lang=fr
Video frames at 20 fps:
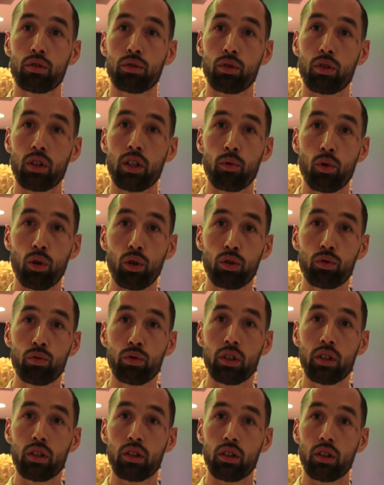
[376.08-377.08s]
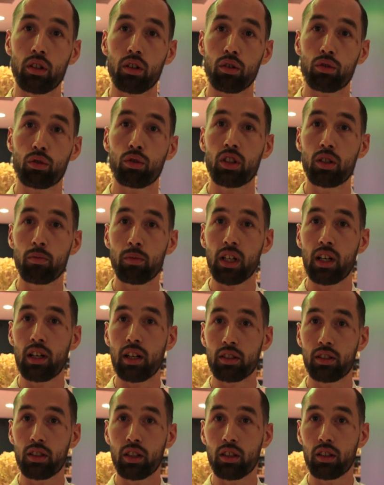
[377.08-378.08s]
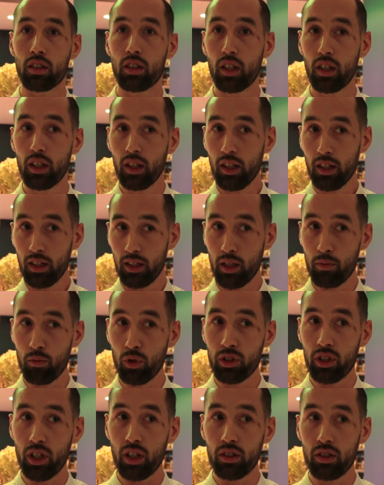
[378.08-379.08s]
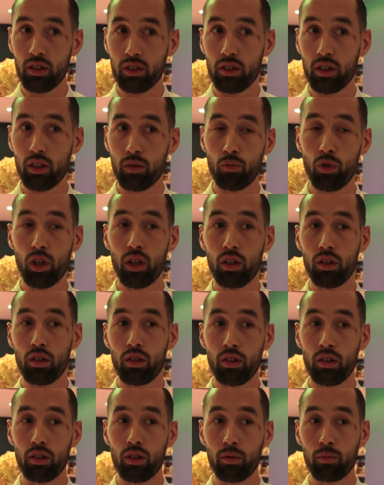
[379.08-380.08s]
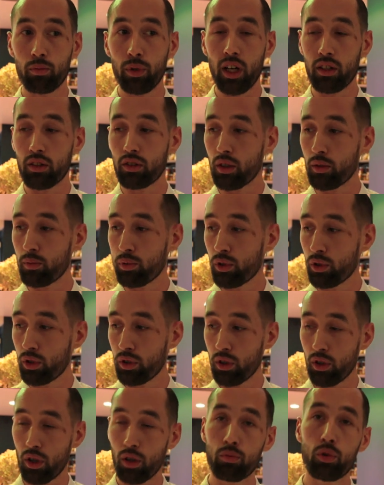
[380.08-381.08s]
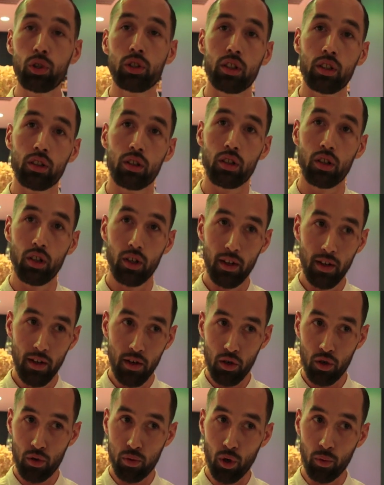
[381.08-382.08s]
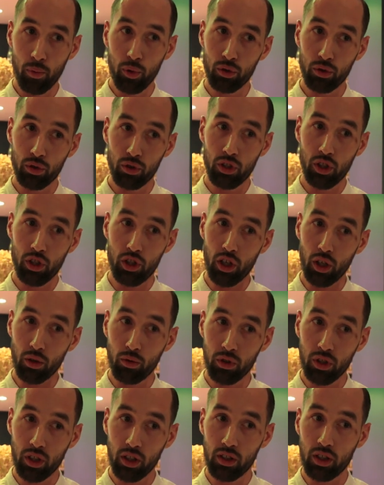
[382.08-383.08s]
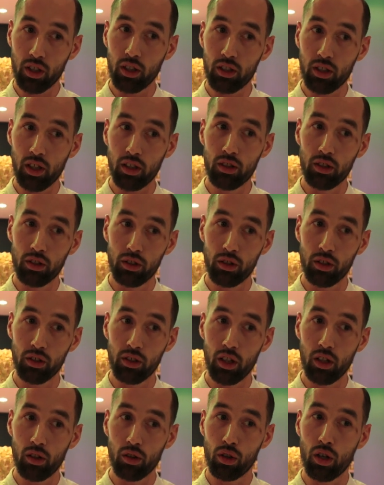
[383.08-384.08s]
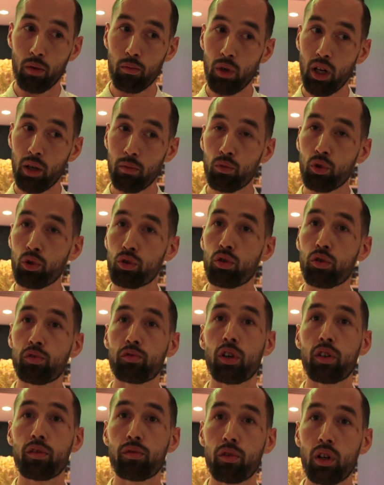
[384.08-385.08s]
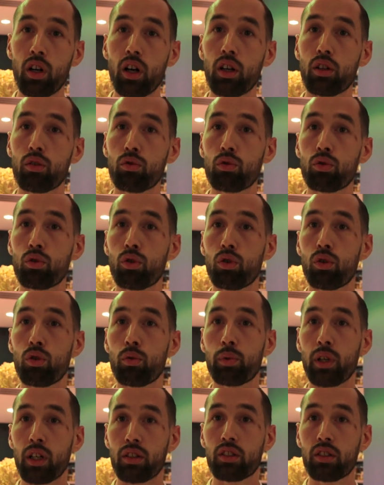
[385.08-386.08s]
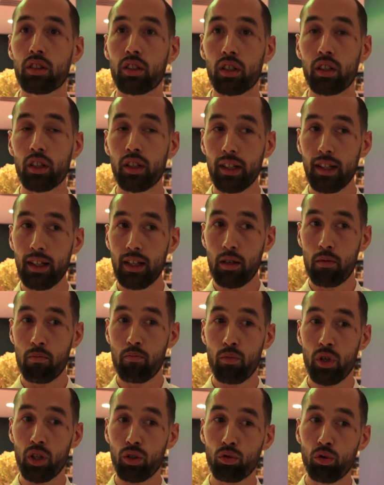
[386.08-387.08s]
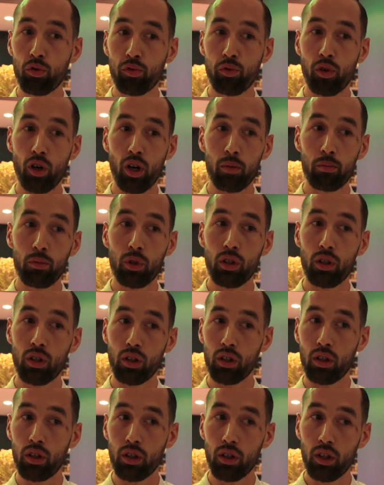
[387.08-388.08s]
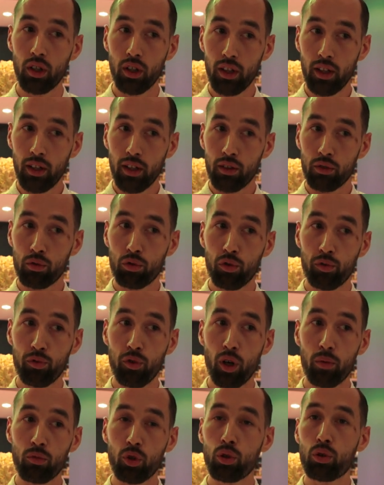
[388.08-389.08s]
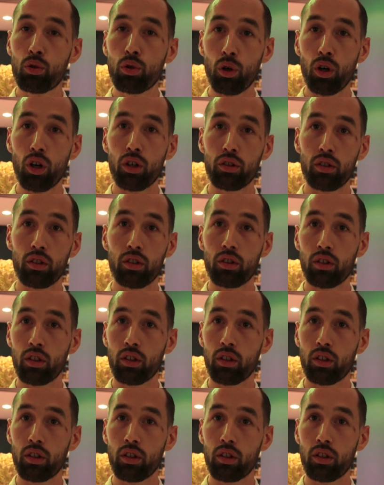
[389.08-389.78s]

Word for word: sur les produits entre guillemets classiques les moderniser. Moi, euh, par exemple, euh, en boutique, je propose des charcuteries très traditionnelles comme la mousse de foie de volaille ou le persillé, mais sous forme, euh, sous forme de couronne